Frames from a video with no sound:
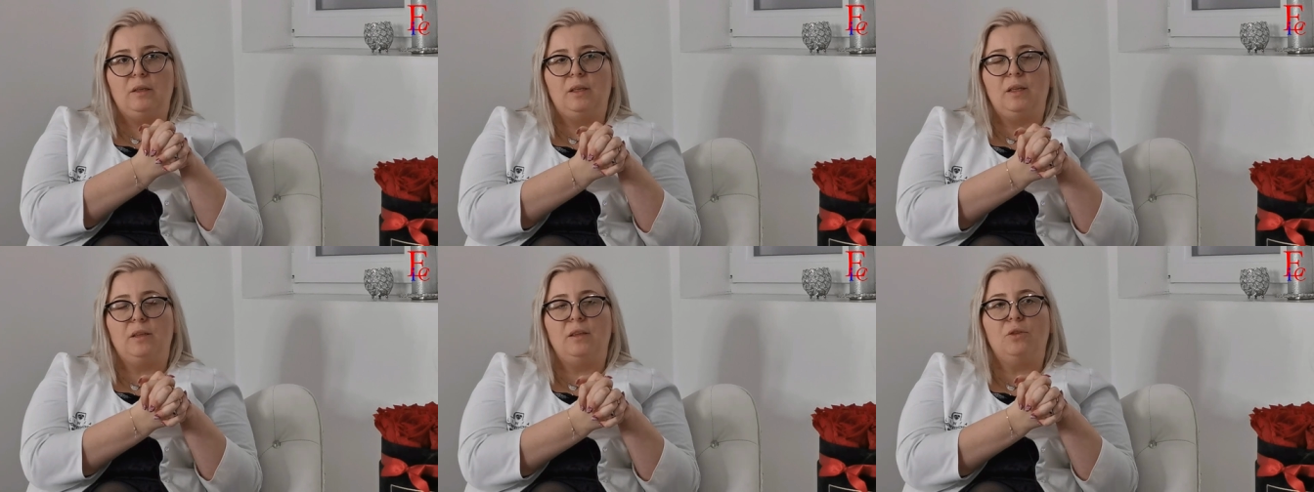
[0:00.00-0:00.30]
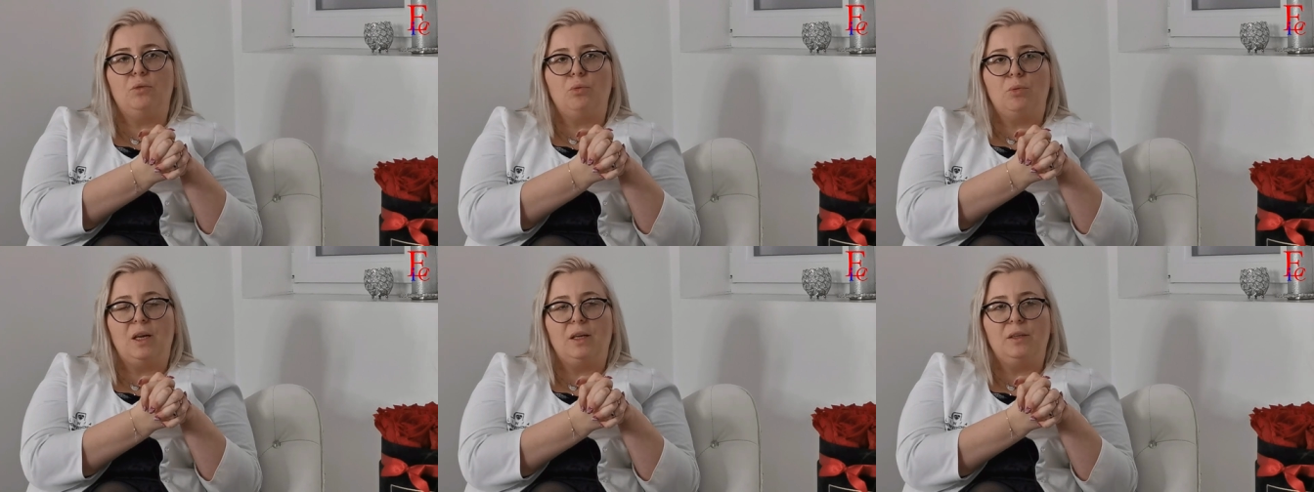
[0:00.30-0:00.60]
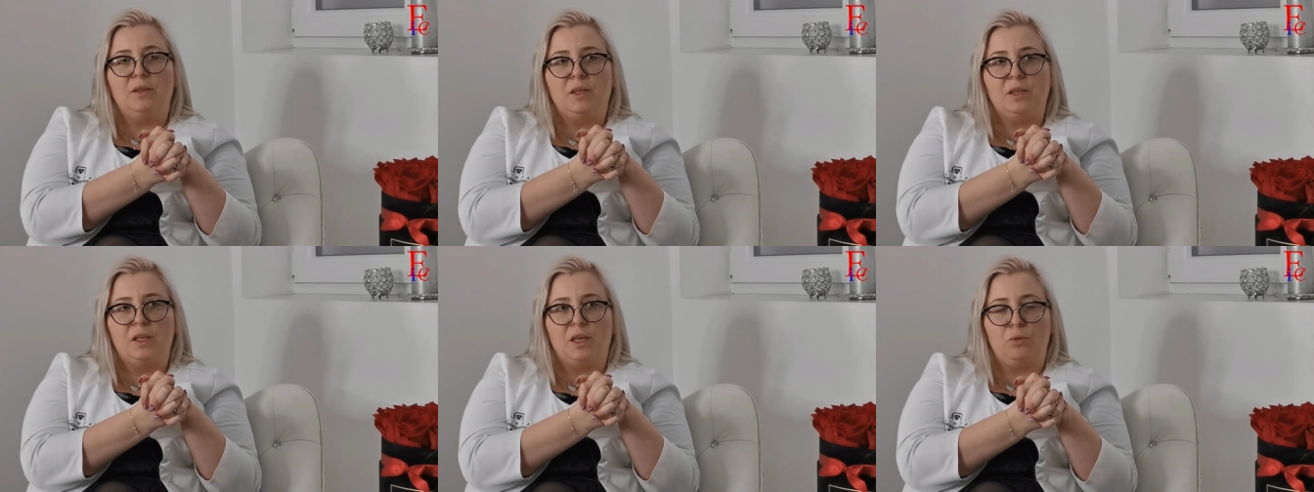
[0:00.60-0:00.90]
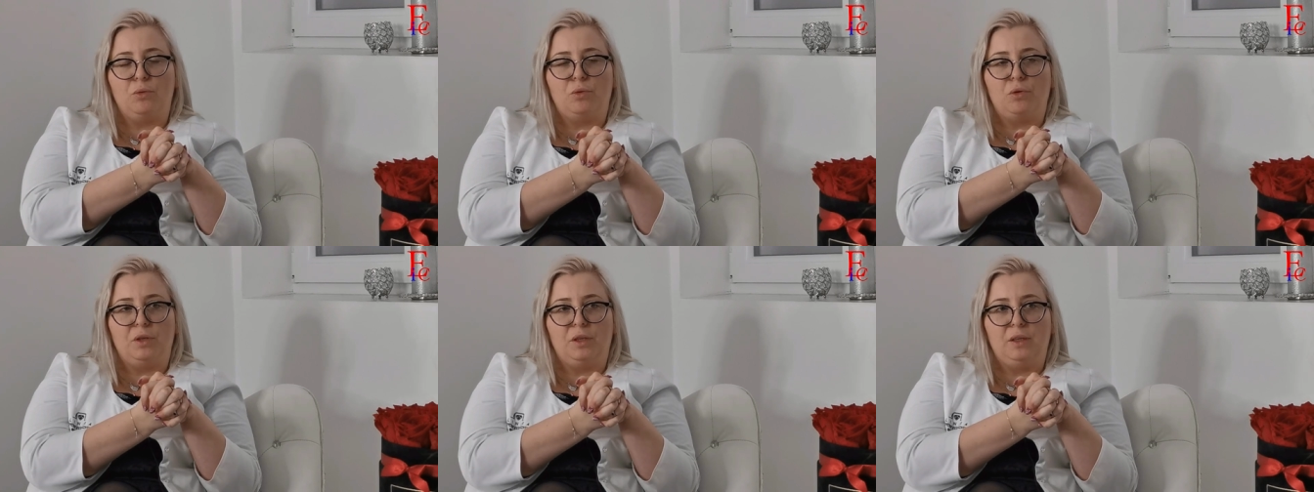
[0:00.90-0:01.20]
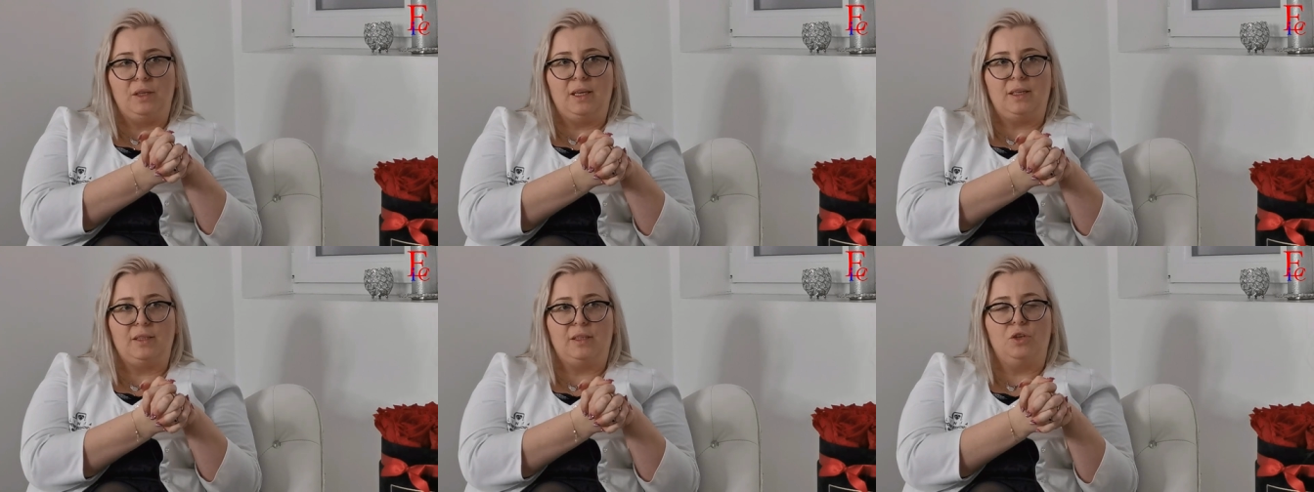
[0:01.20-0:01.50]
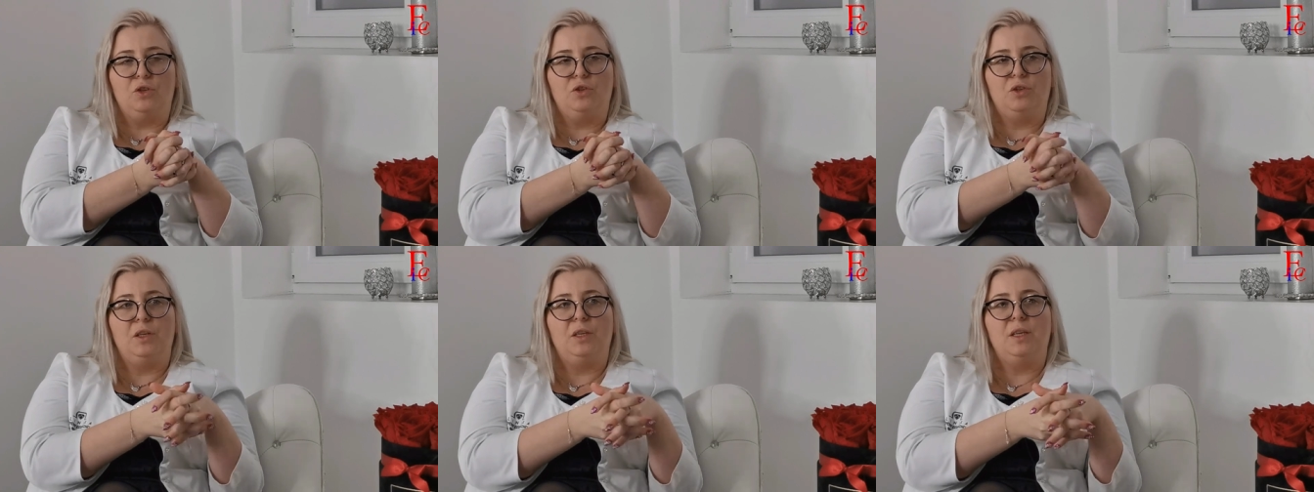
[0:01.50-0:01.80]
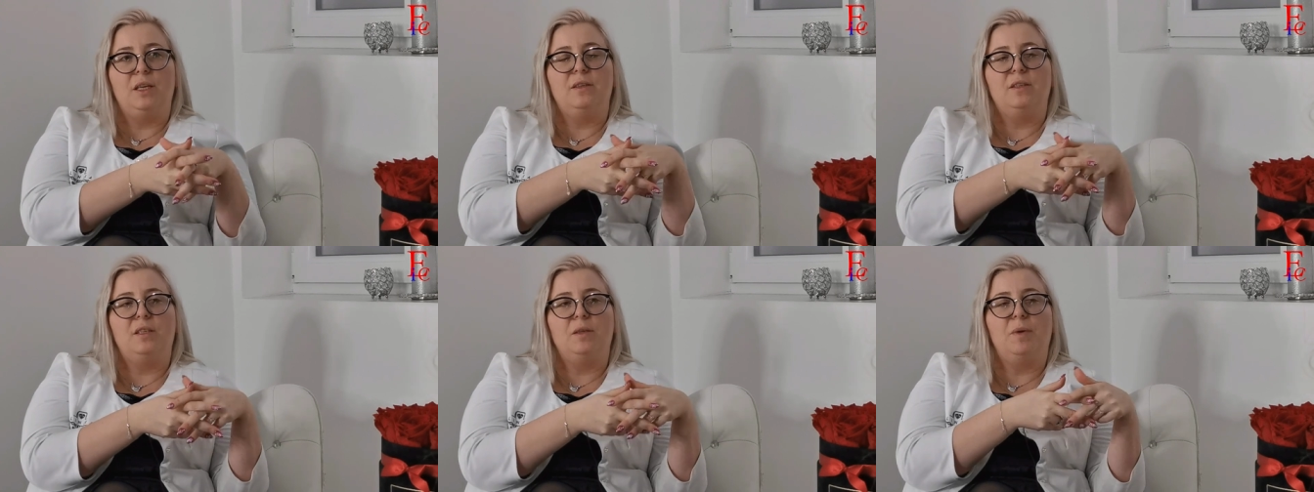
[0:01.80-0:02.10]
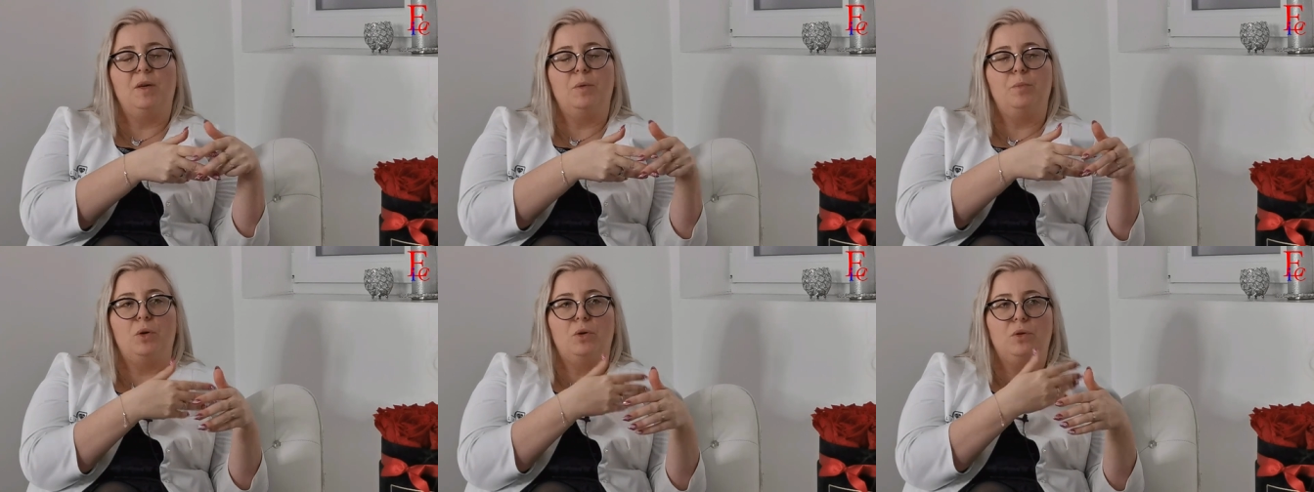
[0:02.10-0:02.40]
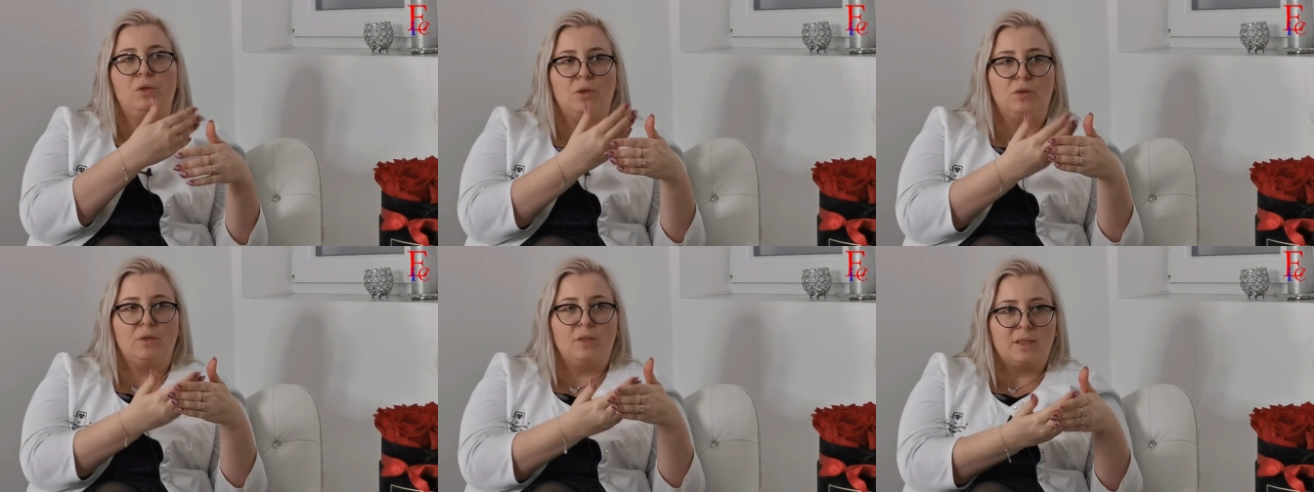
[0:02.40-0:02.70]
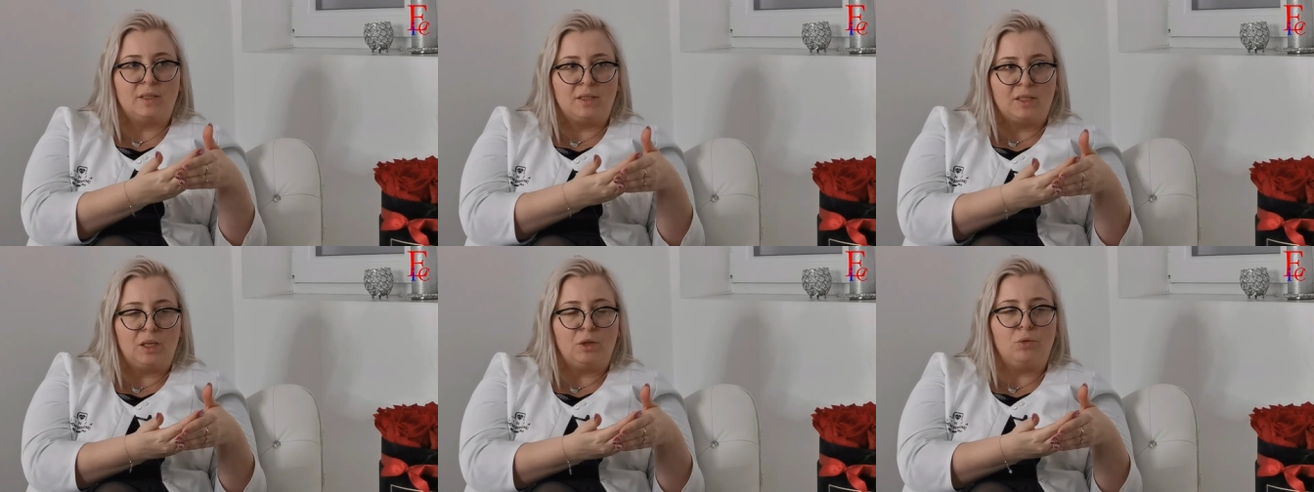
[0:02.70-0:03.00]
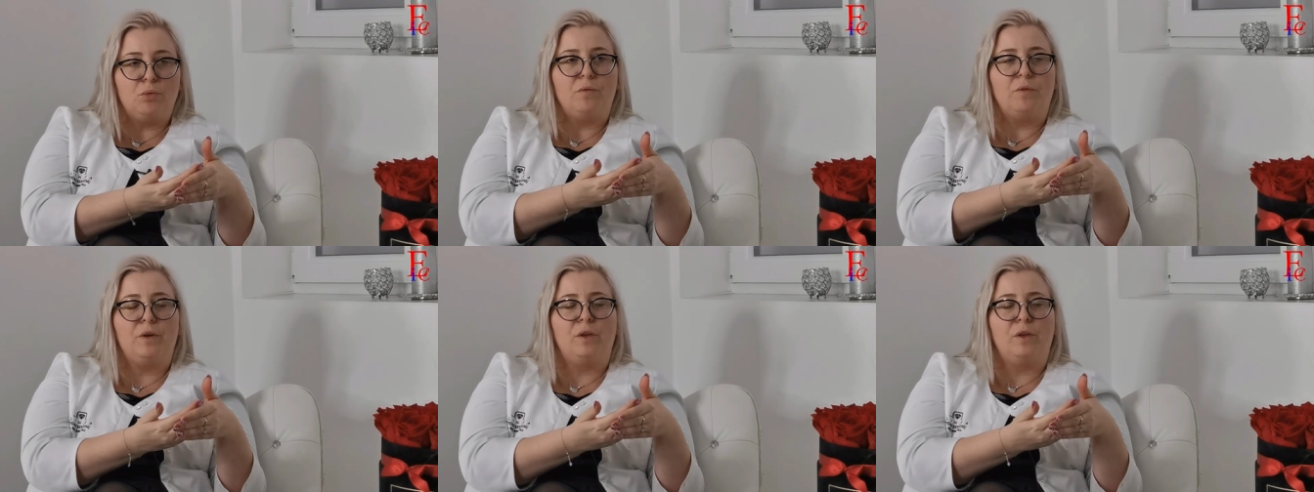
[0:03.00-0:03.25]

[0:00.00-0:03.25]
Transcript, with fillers: na naturalnych hialuronidazach, czyli enzymach pochodzących z jadu